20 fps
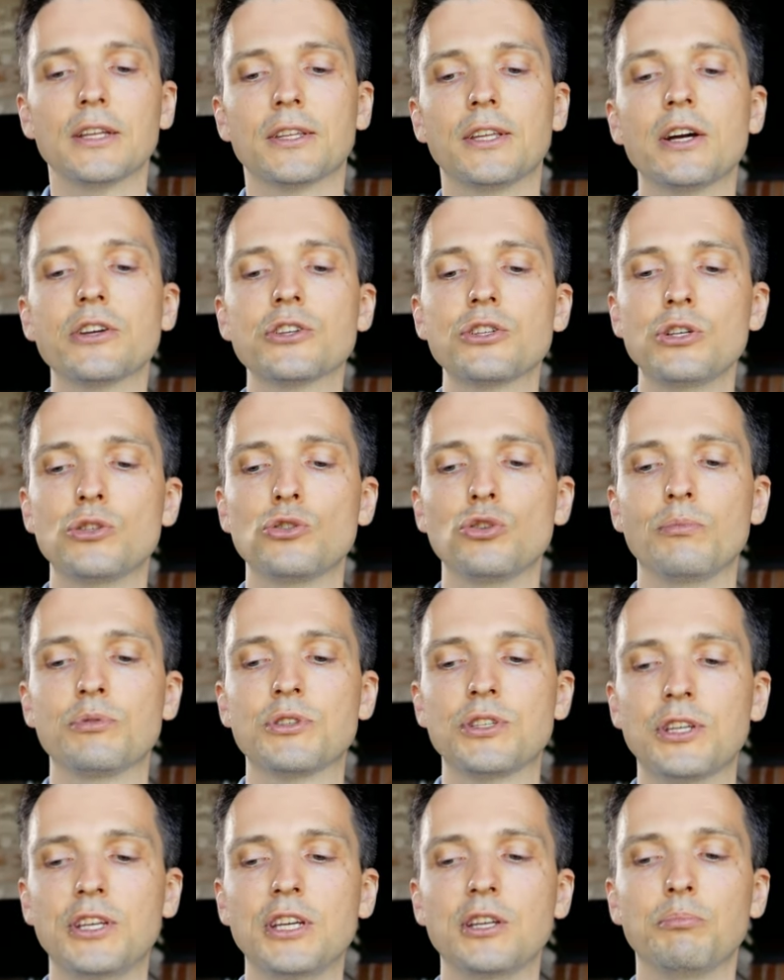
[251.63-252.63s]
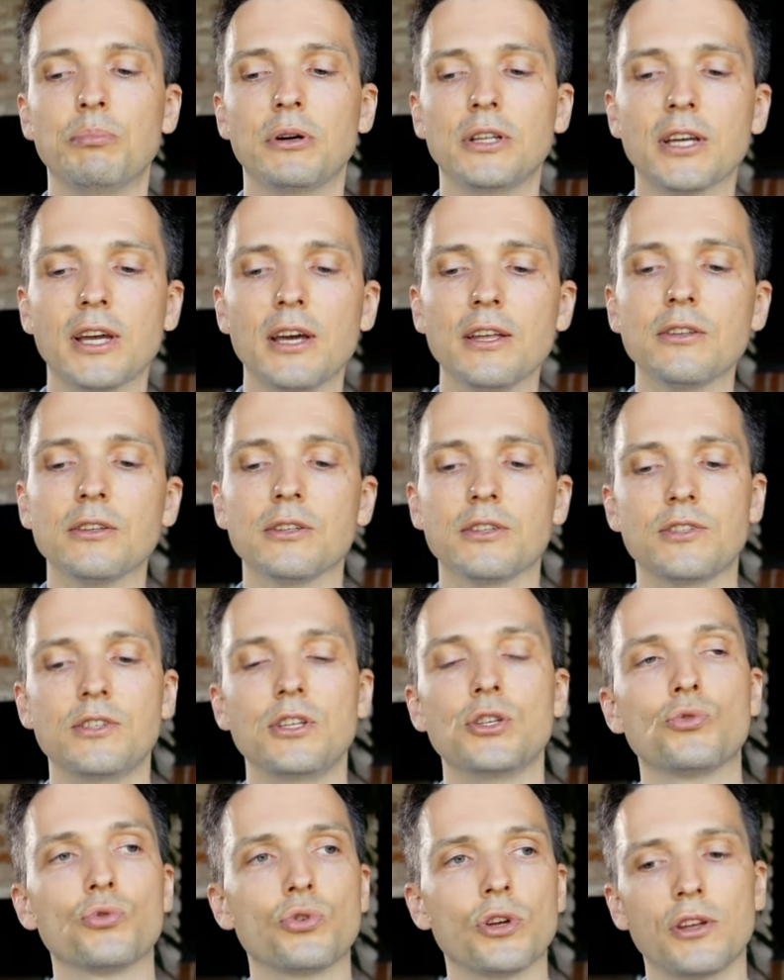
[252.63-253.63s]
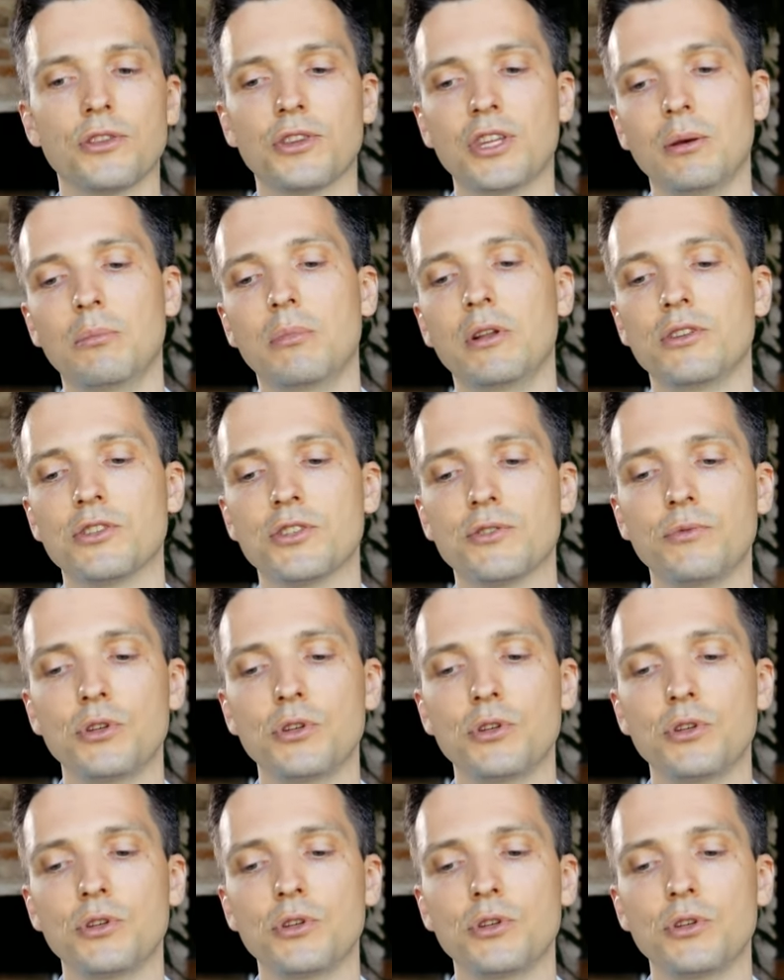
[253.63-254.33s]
Также есть опция генподряд, здесь уже рентабельность